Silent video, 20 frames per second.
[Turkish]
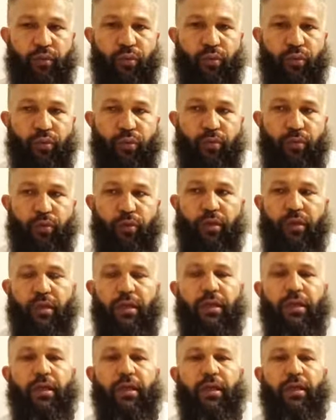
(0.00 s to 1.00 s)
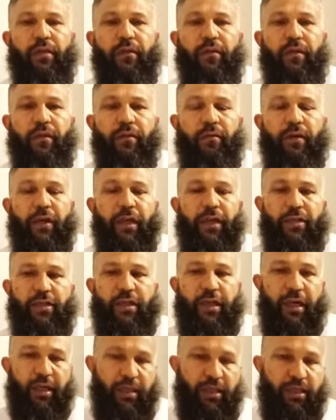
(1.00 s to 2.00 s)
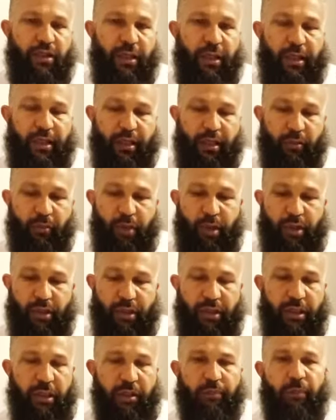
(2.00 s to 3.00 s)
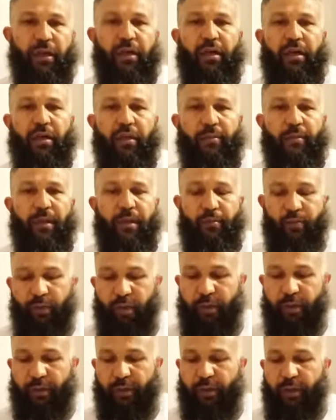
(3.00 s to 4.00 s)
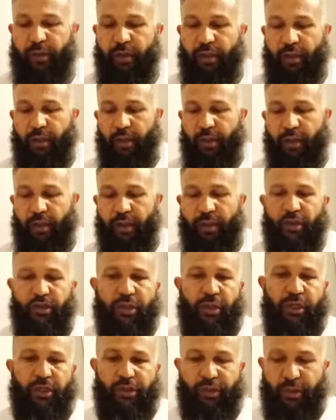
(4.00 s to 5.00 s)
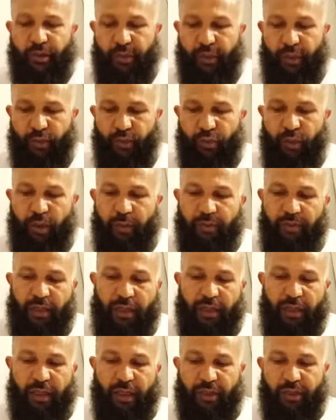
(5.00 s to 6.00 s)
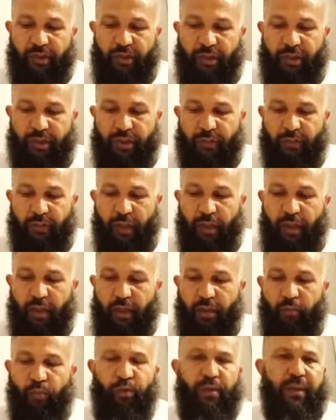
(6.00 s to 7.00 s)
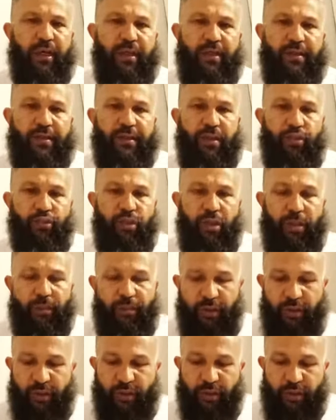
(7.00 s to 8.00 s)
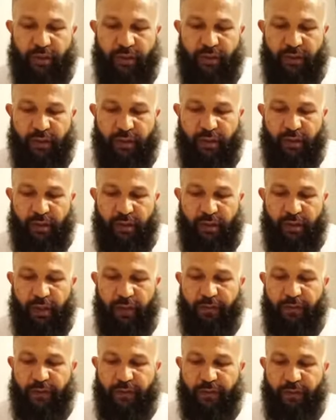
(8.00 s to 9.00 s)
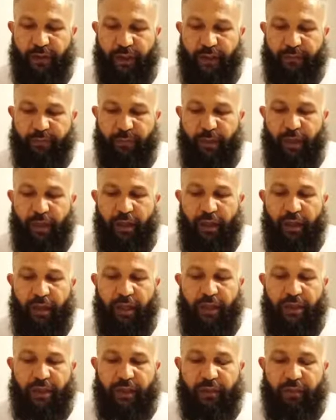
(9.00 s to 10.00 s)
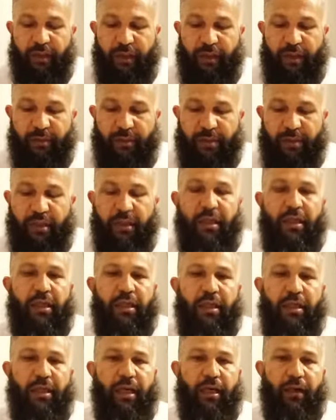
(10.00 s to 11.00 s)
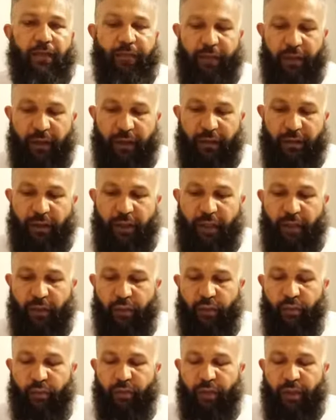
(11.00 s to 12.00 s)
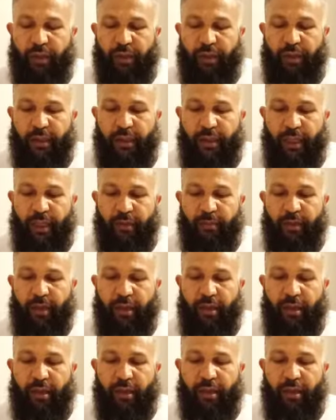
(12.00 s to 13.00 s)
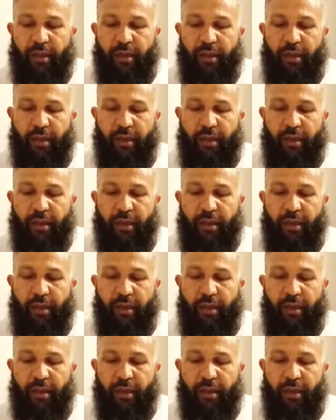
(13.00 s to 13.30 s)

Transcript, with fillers: durumu e, ve işte hadis şehirlerine müracaat etmek anlamda böyle bir e, çalışırken şöyle bir şeyle karşılaştım. Burada hadiste şöyle bir e, lafız var. Ayşe validemiz Yağfirallahu li ebi e,